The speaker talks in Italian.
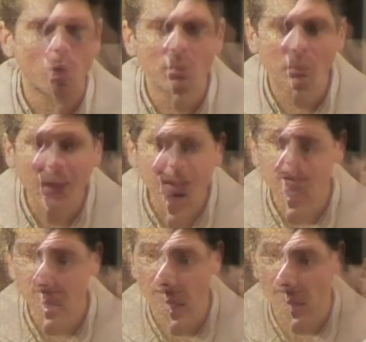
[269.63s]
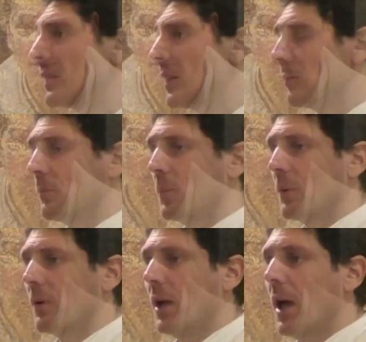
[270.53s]
un
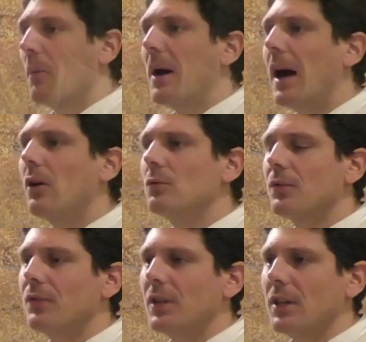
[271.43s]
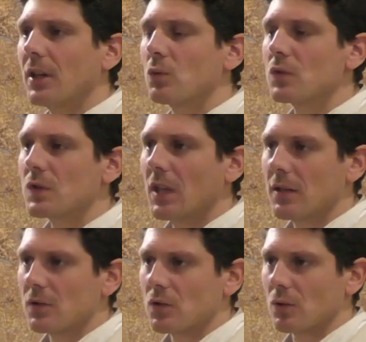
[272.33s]
passatempo, ma ha un fine, un
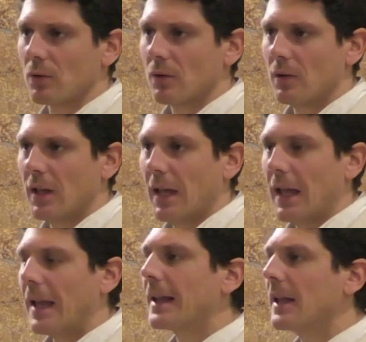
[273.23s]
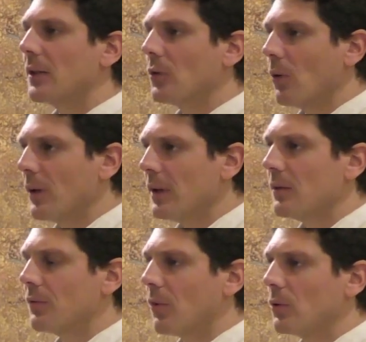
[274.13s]
senso e che noi
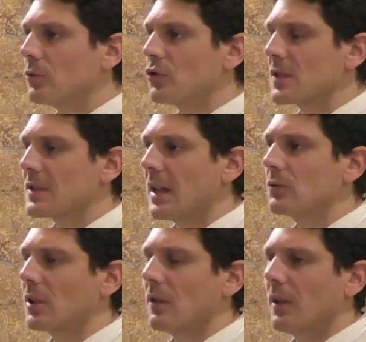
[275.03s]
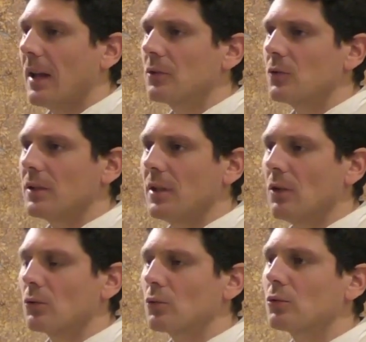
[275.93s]
in fondo ci è stato rivelato in
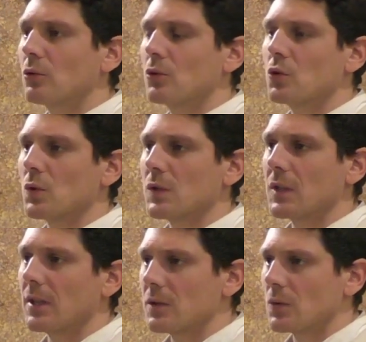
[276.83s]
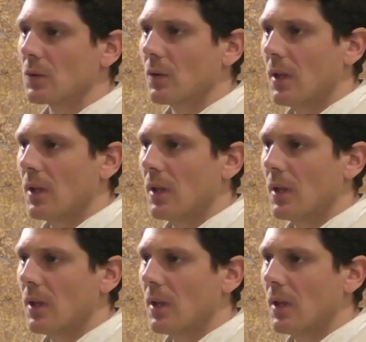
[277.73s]
Dio tutto il suo senso,